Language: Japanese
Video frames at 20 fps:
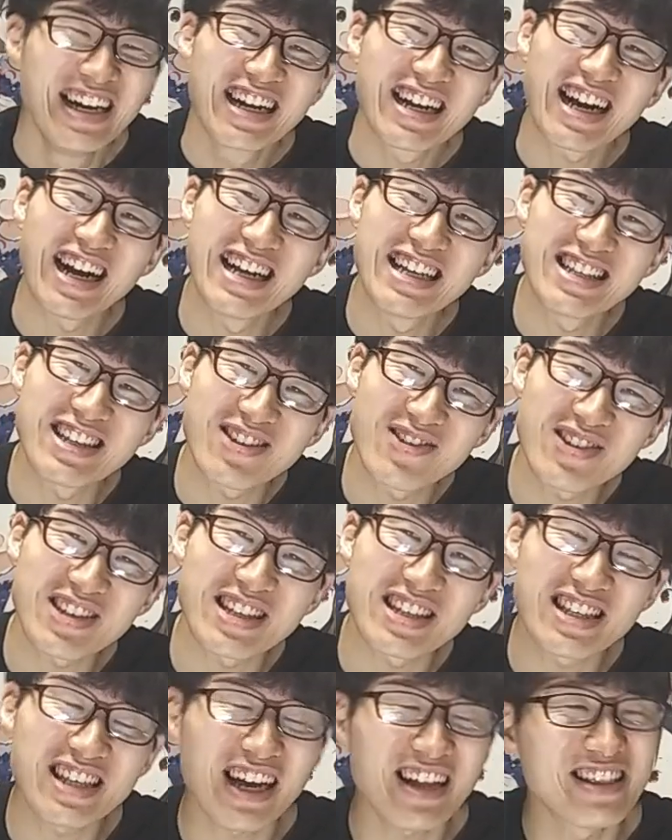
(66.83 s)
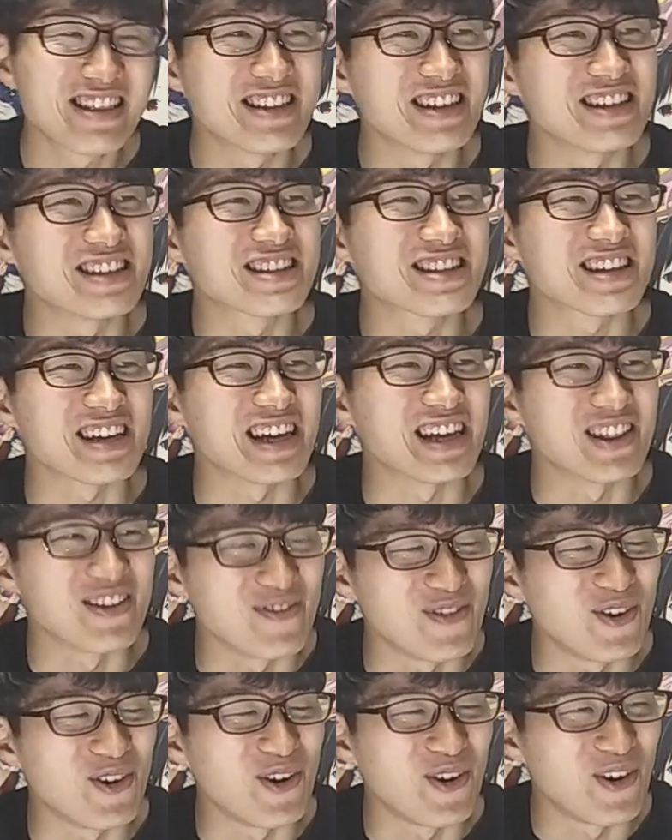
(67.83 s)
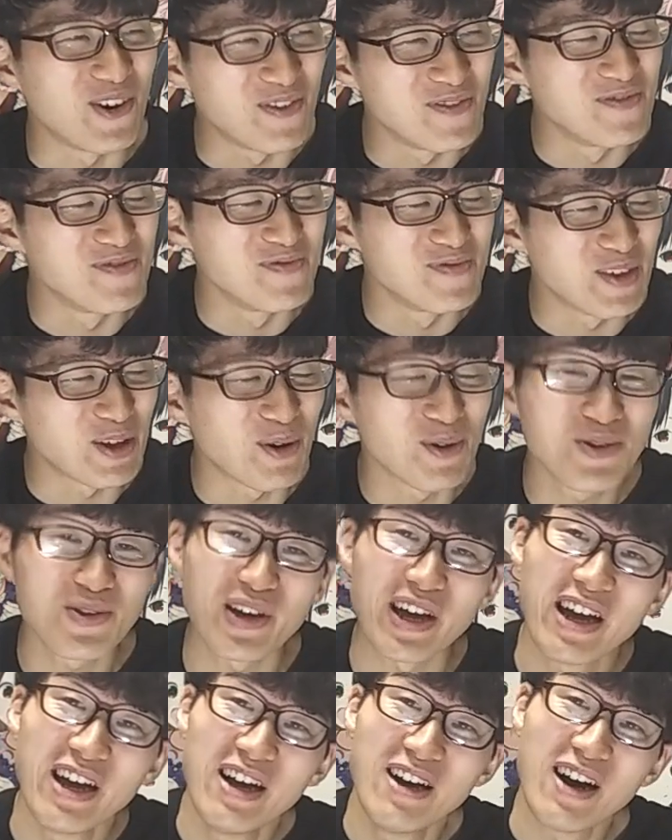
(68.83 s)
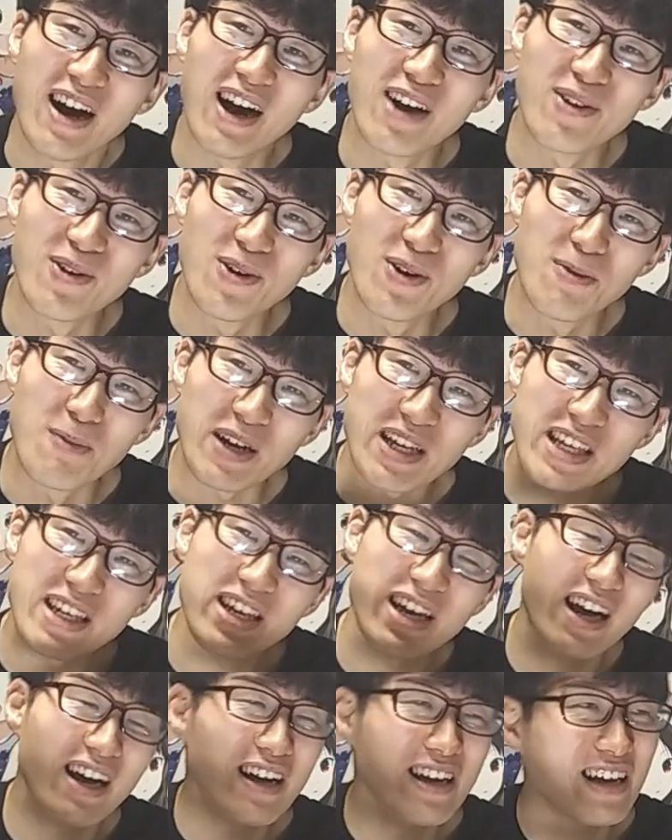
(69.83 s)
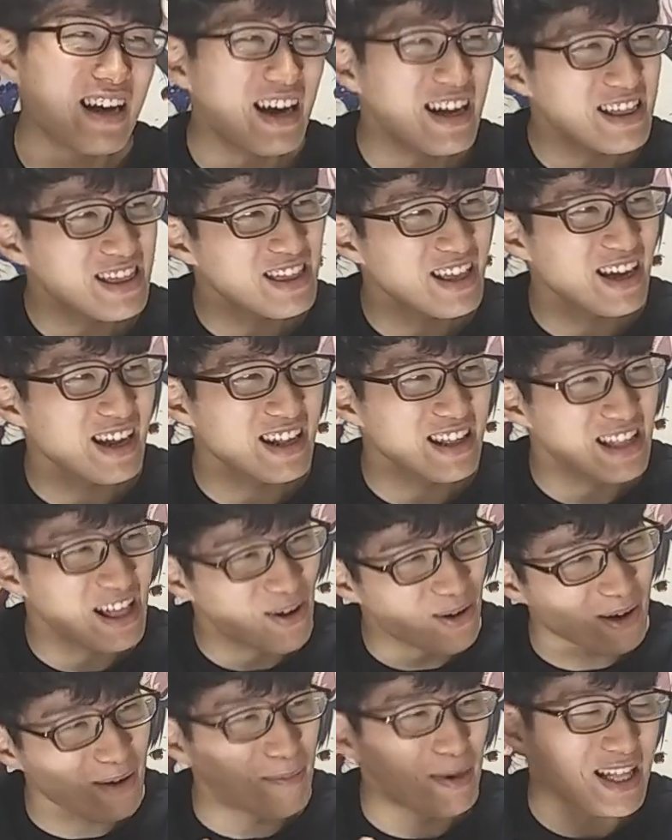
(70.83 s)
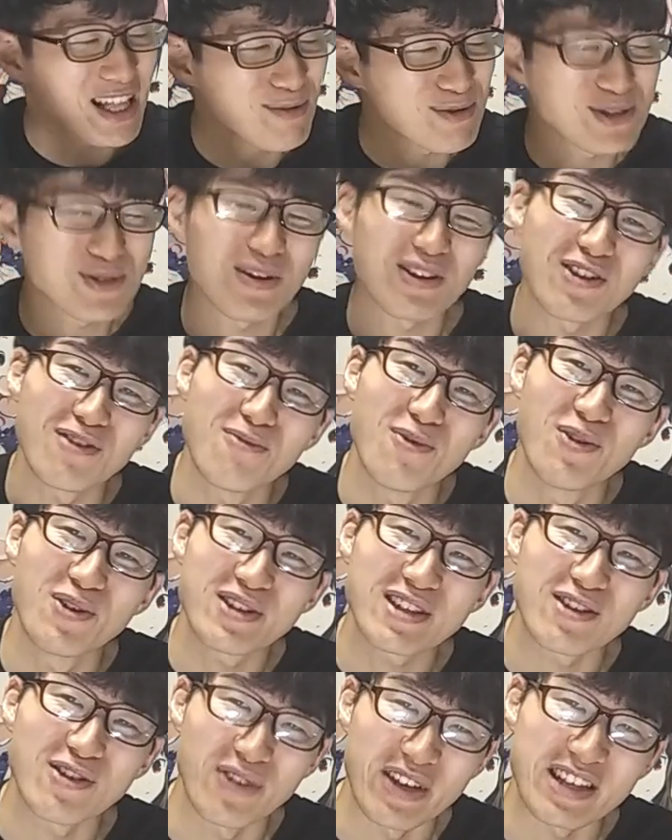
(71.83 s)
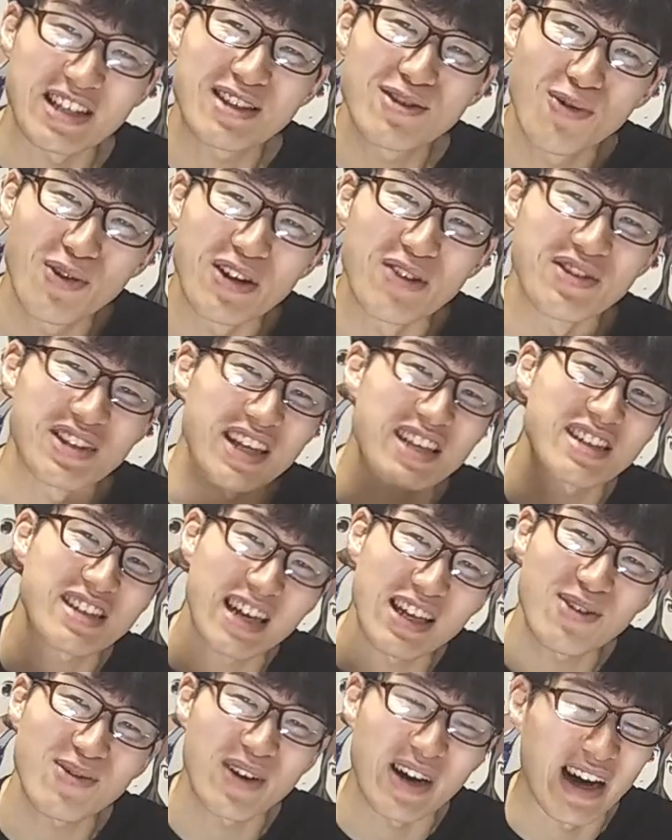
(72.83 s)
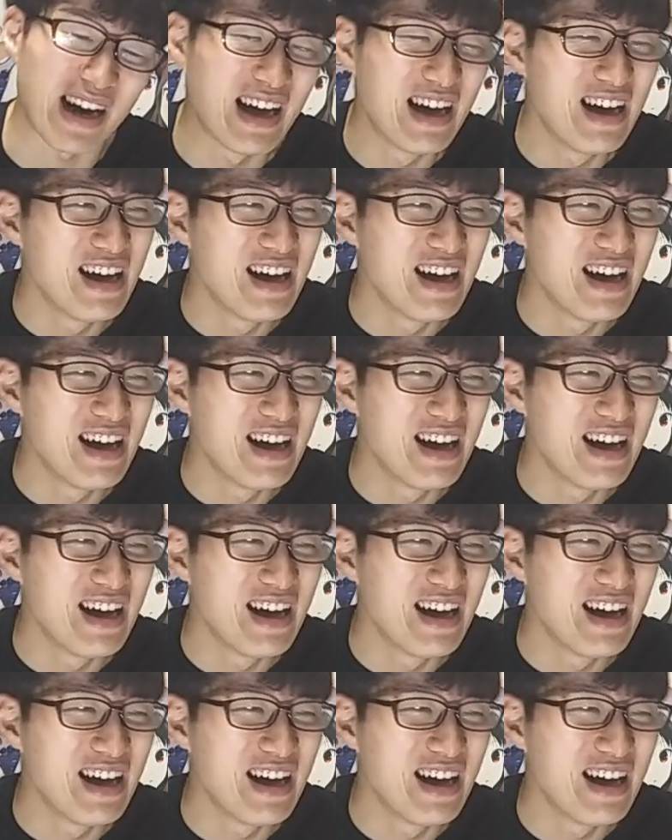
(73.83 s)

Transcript: 感じ正直したんですけれども、うん、まあ、本当ね、あのー、まあ、批判があったからなのか、まあ、多分そうだと思うんですけどね、ストーリーの差し替えとかが